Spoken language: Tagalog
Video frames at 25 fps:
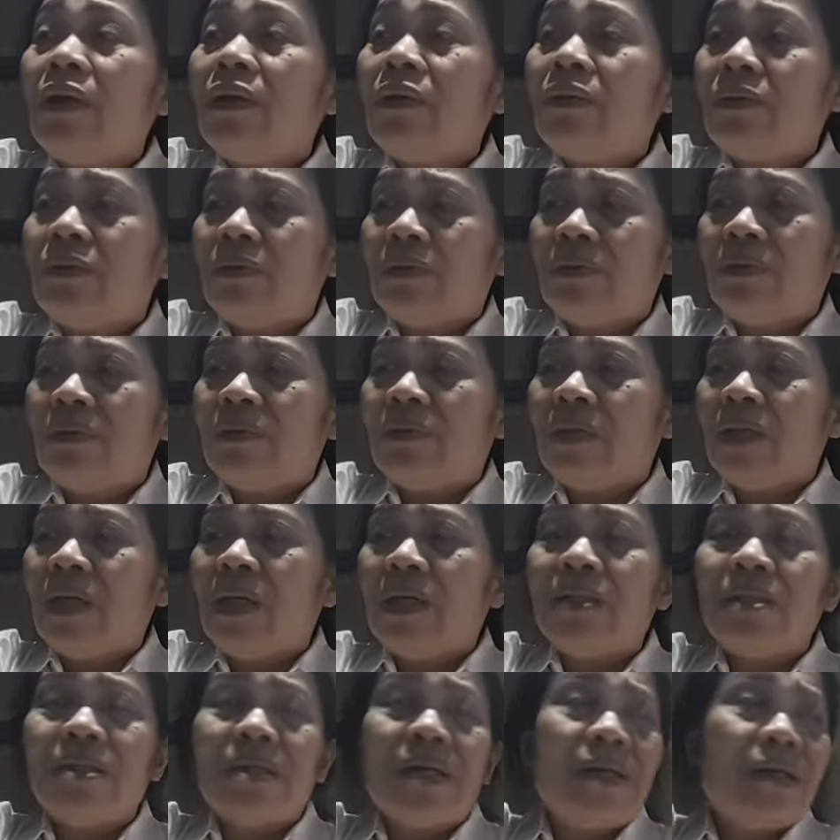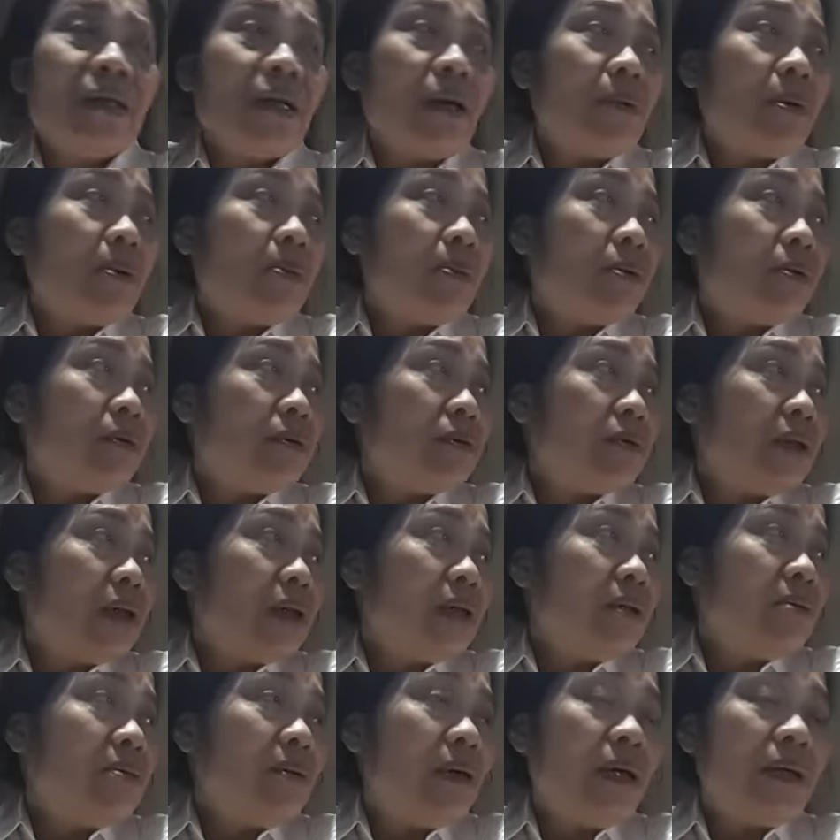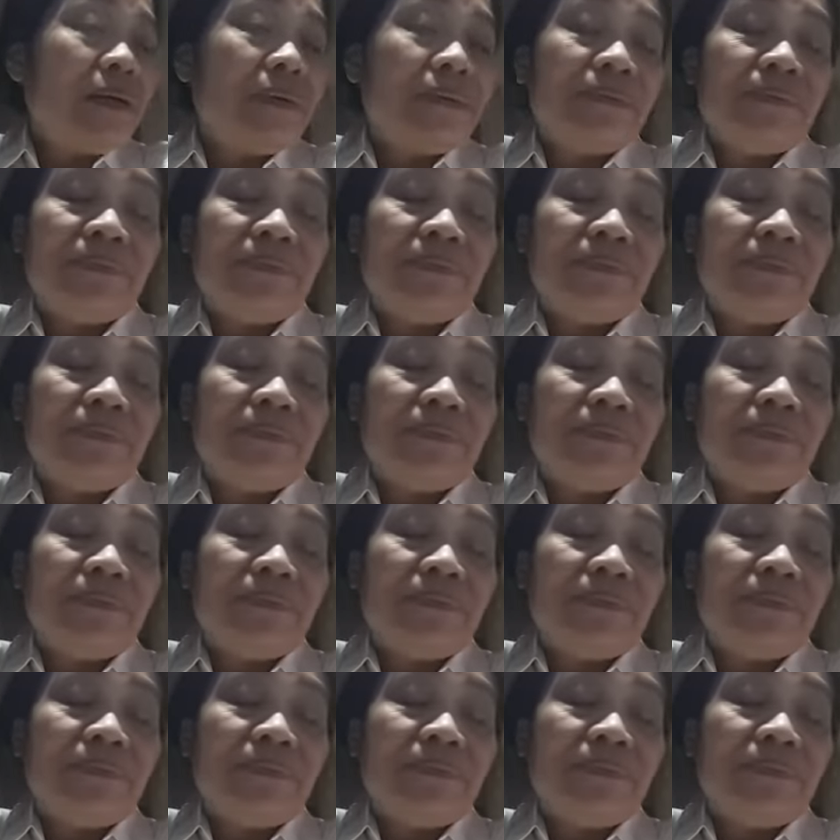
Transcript: ngayon. Kahit saan ka mapunta, di ba?